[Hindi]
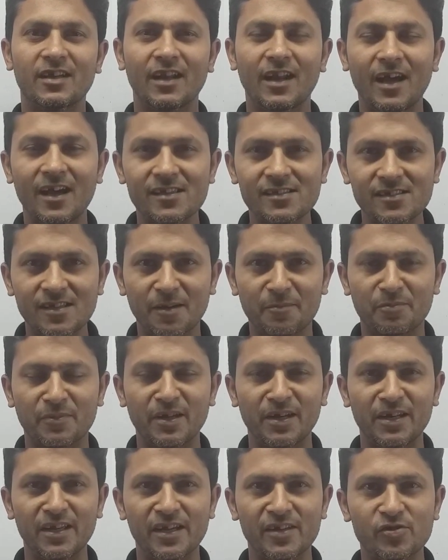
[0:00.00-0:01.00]
क्लास आपके
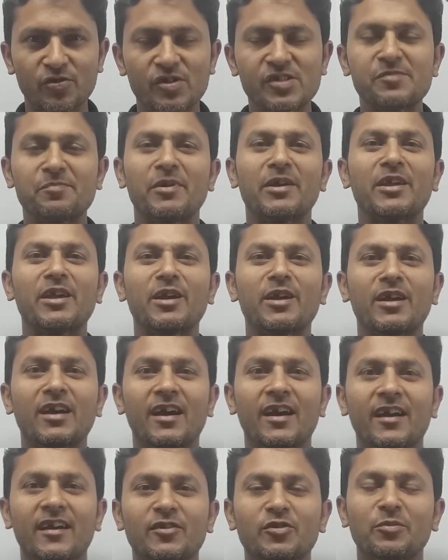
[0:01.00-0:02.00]
लिए जो स्पीकिंग का
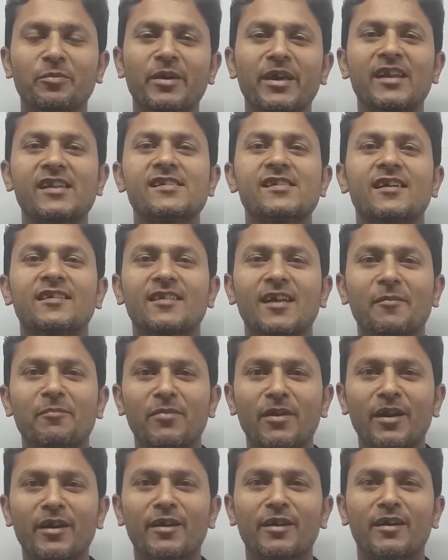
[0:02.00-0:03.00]
है तो मेरे साथ आप
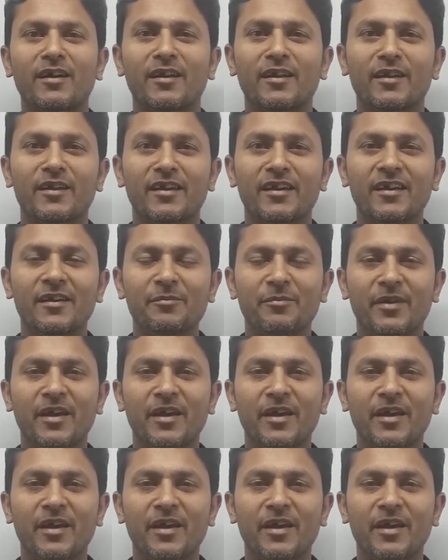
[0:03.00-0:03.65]
लर्न करेंगे